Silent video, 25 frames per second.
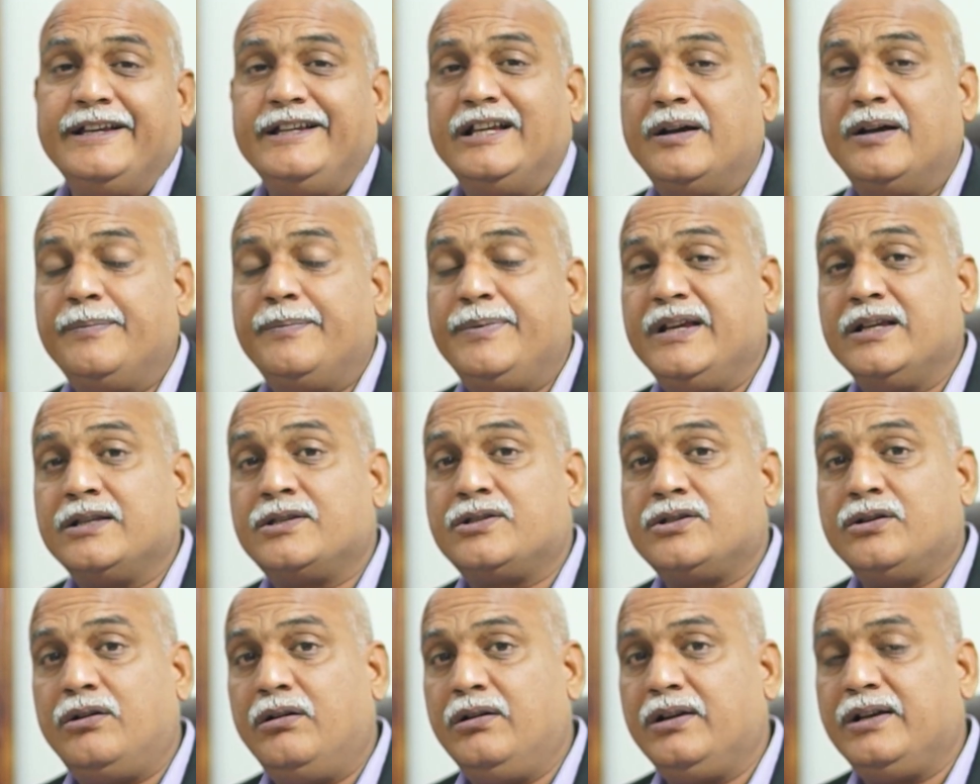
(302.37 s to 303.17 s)
यहाँ पे
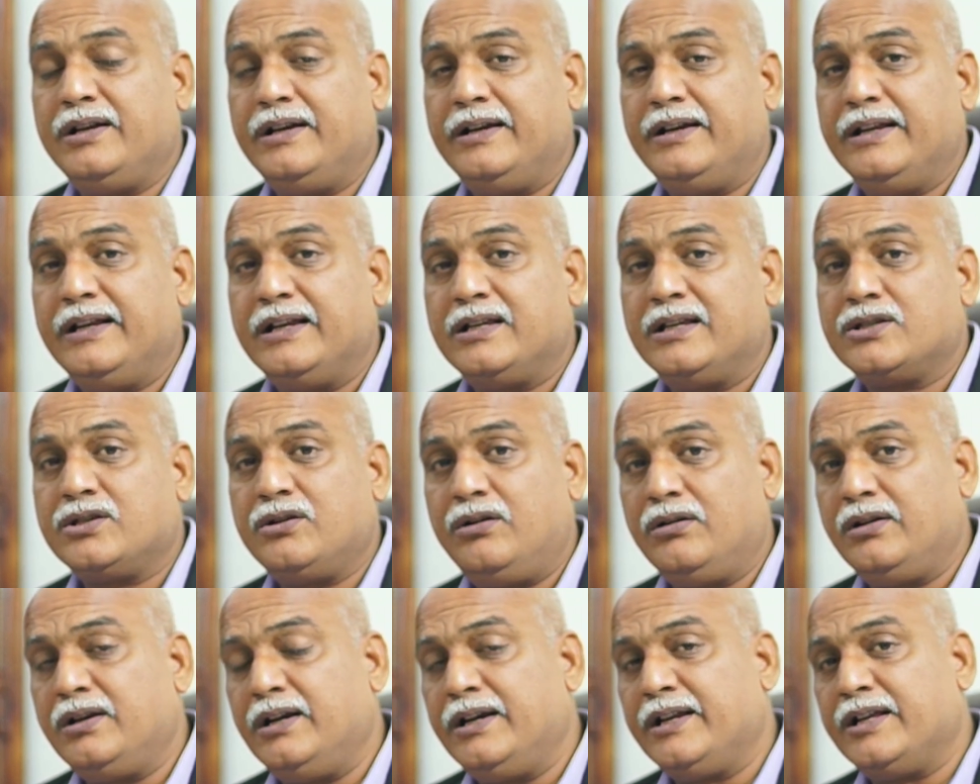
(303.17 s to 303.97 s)
एग्जॉल्टेड है
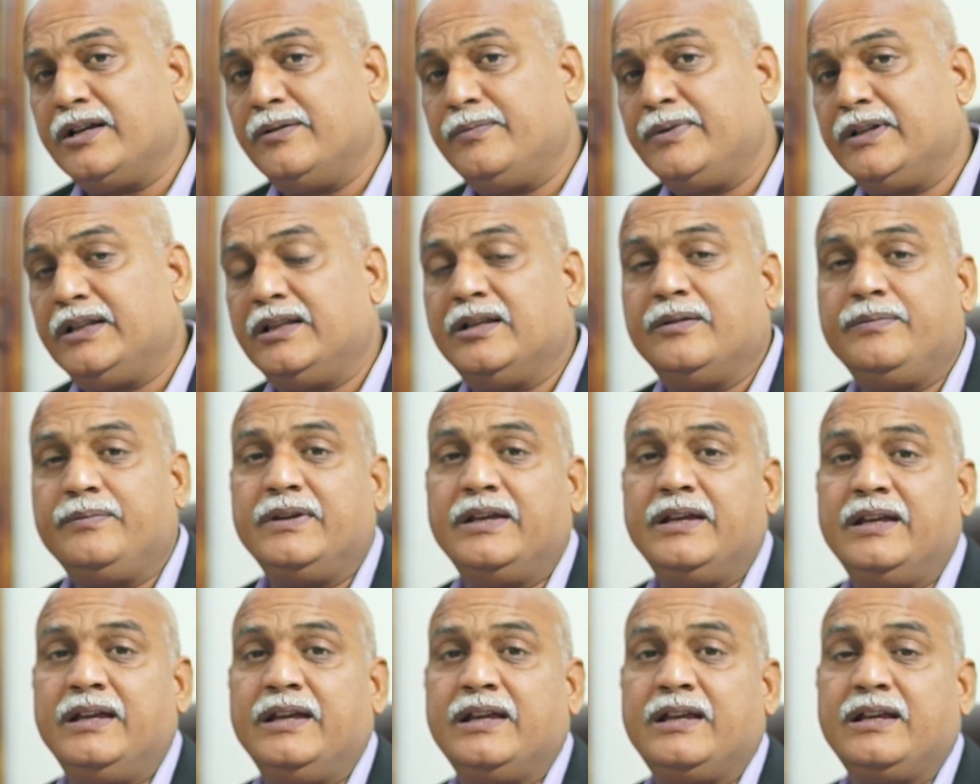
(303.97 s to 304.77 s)
एग्जॉल्टेड का मतलब
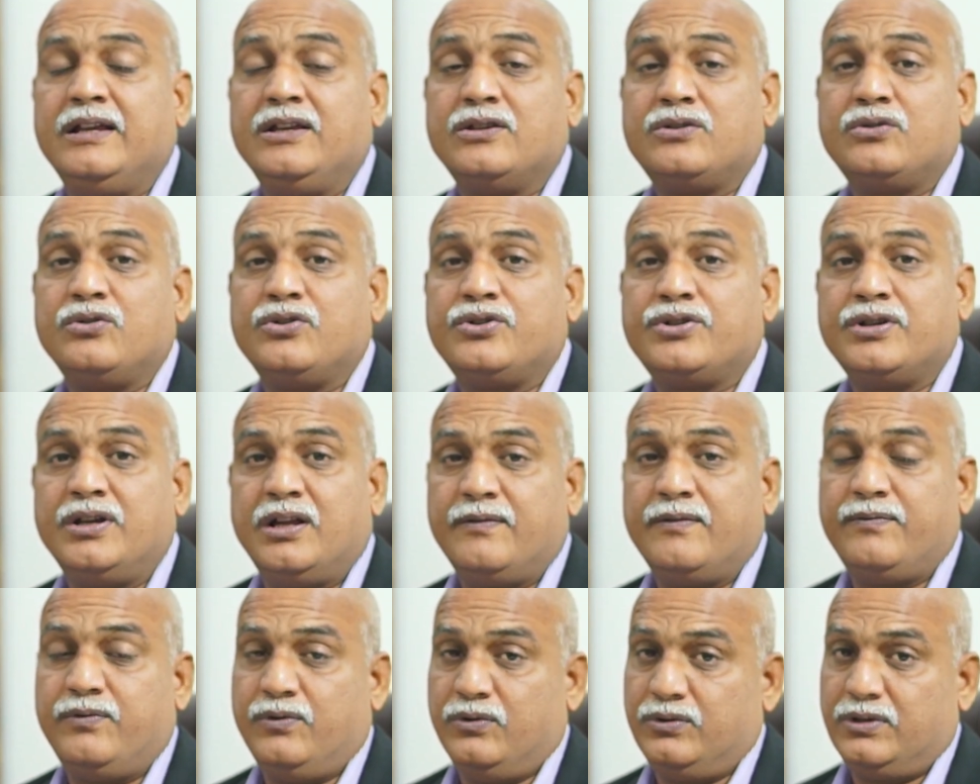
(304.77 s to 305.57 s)
ये है कि इसको
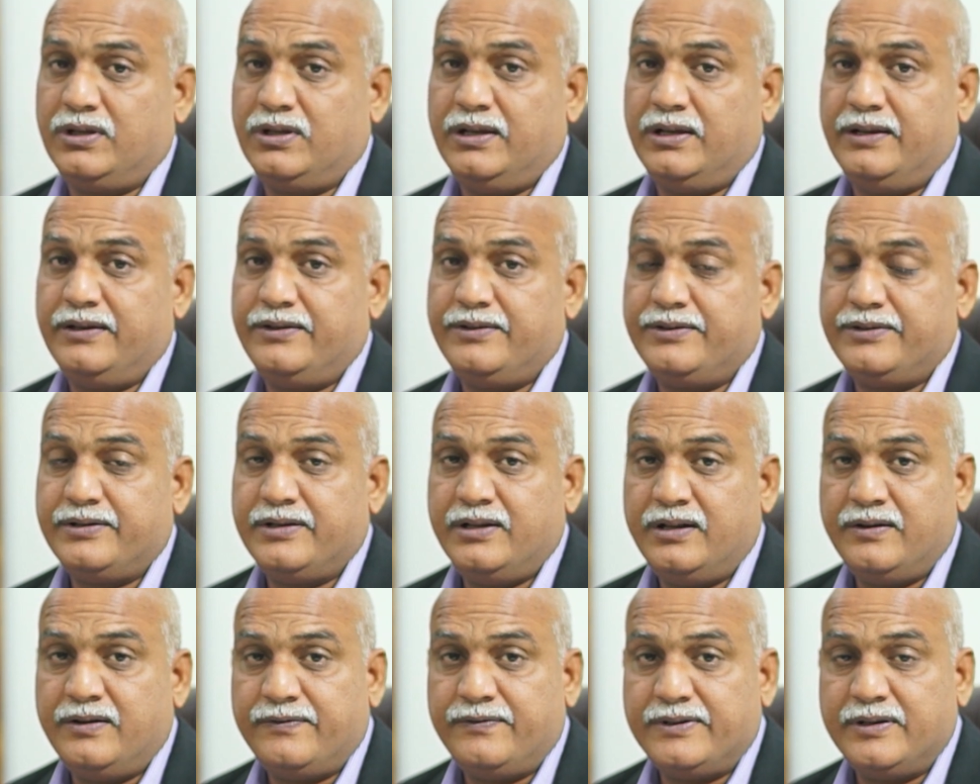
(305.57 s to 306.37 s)
शर्फ होता है
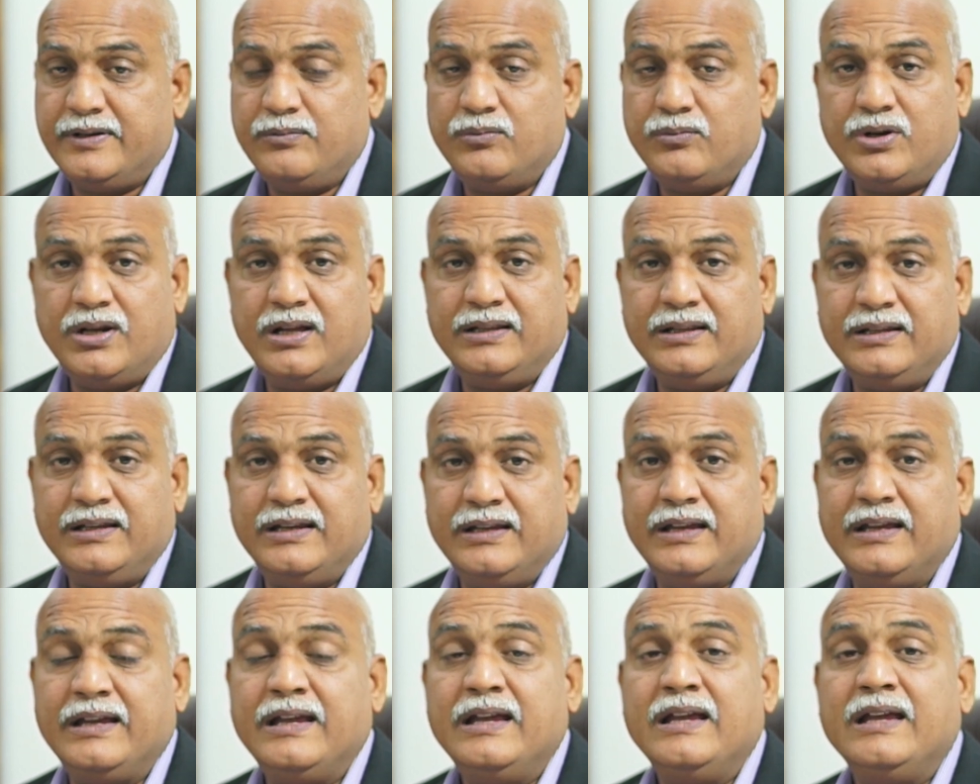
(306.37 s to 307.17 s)
शर्फ से मुराद
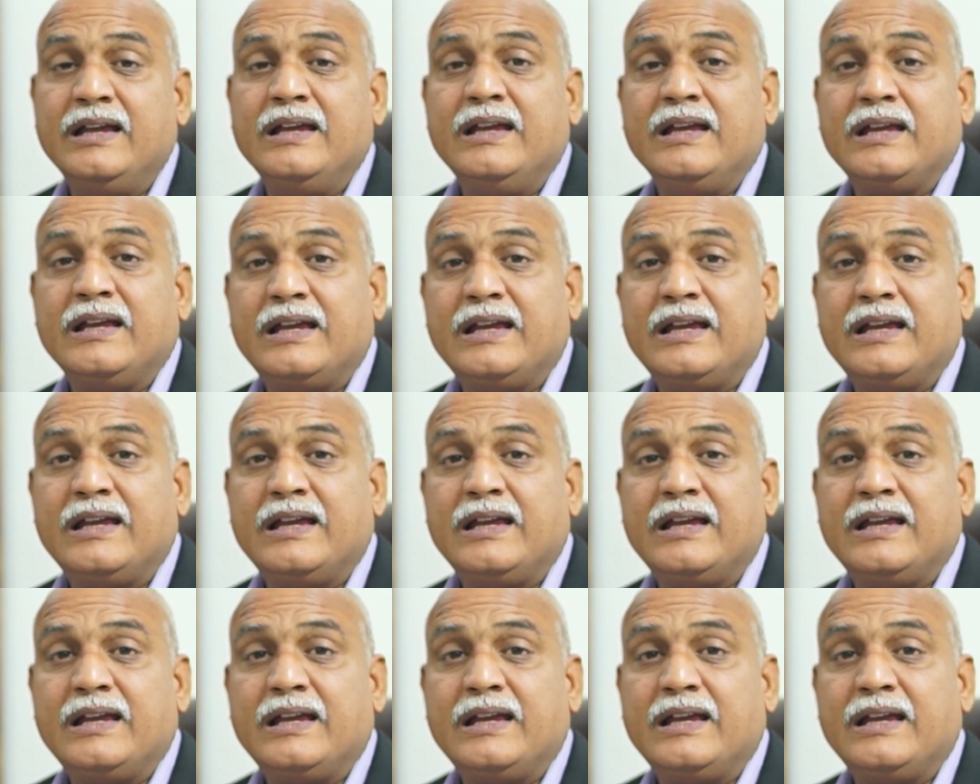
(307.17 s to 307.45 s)
ये है